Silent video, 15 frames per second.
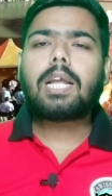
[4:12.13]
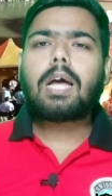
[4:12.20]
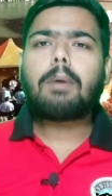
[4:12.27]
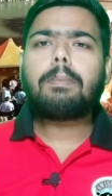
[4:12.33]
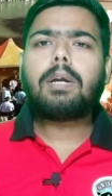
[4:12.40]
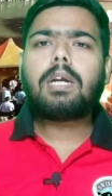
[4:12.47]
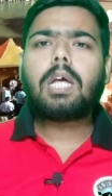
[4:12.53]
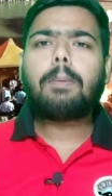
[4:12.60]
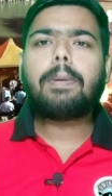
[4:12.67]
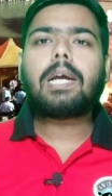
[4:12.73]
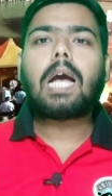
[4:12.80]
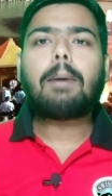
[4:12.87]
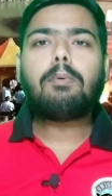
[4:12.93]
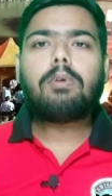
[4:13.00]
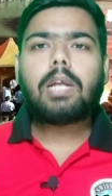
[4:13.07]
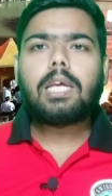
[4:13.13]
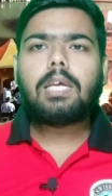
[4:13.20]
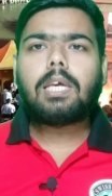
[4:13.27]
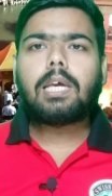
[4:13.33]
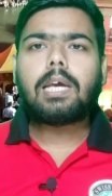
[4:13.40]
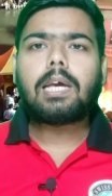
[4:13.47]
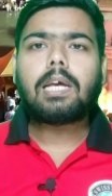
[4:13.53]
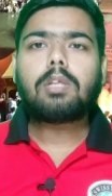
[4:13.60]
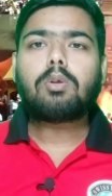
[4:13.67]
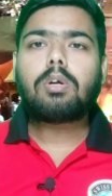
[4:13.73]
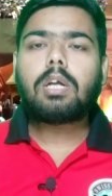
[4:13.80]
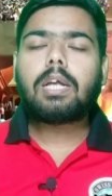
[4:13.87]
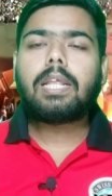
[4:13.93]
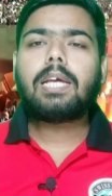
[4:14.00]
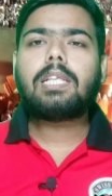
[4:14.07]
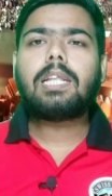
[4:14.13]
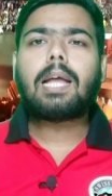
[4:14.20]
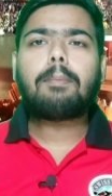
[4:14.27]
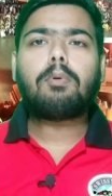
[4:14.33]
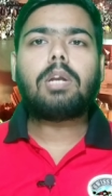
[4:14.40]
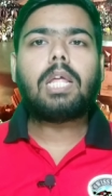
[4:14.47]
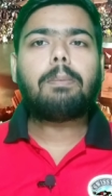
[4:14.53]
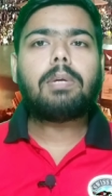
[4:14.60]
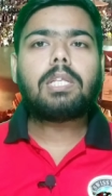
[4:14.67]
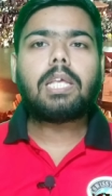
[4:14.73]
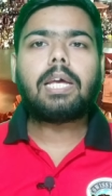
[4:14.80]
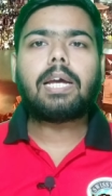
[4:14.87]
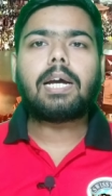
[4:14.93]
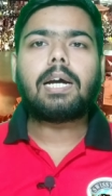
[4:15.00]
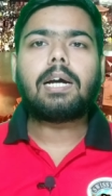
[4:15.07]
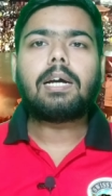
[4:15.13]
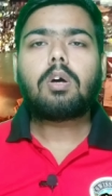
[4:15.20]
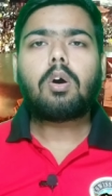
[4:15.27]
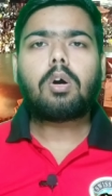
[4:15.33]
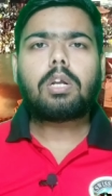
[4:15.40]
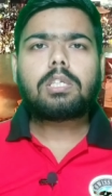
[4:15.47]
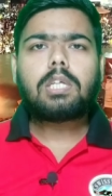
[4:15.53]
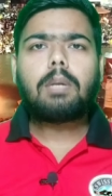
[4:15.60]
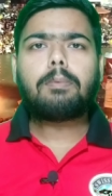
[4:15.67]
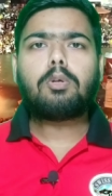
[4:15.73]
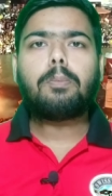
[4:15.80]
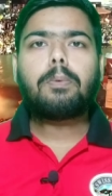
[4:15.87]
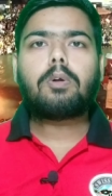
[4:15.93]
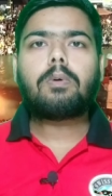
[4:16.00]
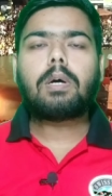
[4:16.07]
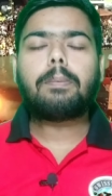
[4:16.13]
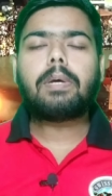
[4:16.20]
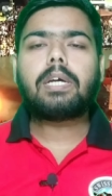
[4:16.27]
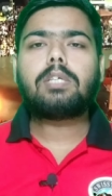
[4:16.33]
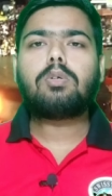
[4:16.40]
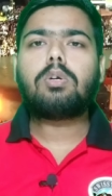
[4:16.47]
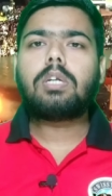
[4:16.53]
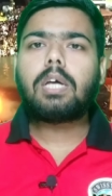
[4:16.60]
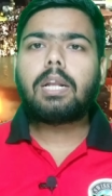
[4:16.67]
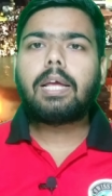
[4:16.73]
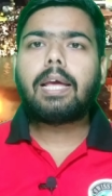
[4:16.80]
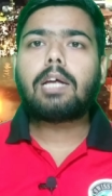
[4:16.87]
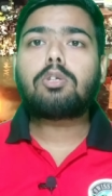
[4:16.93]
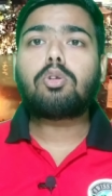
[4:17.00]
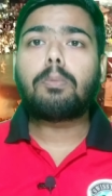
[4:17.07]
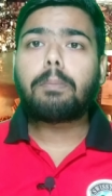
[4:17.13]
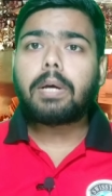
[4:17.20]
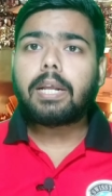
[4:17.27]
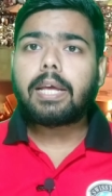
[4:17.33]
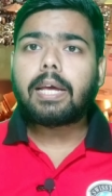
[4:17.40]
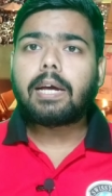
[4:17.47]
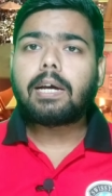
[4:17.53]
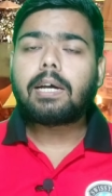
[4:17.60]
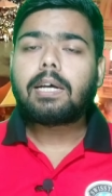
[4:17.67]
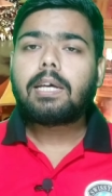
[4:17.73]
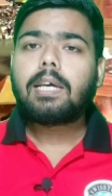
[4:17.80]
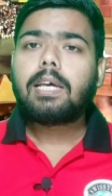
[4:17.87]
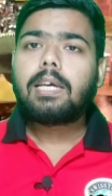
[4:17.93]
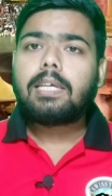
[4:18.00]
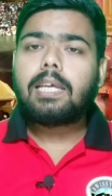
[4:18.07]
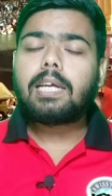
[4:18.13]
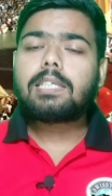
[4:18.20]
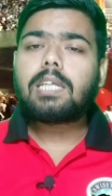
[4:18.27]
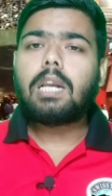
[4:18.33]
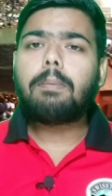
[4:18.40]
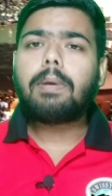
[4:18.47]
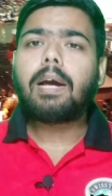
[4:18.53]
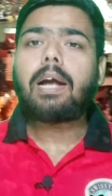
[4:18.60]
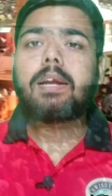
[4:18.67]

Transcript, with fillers: अगर आपने डर पे काबू नहीं किए तो डर एक दिन आपको ले बीतेगा और असल में जो प्रभाव है कि जो डर गया सो मर गया ये असल में